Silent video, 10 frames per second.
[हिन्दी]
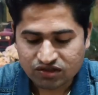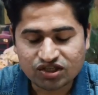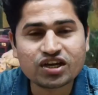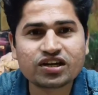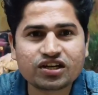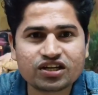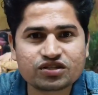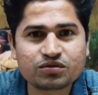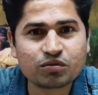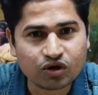चिकन का
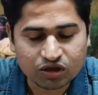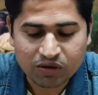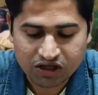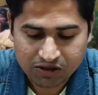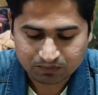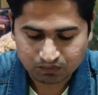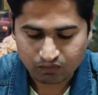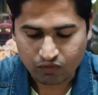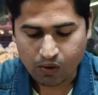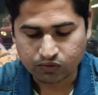टेस्ट भी बहुत ही बढ़िया
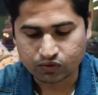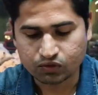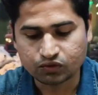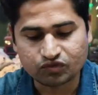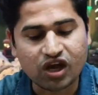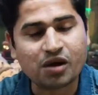तो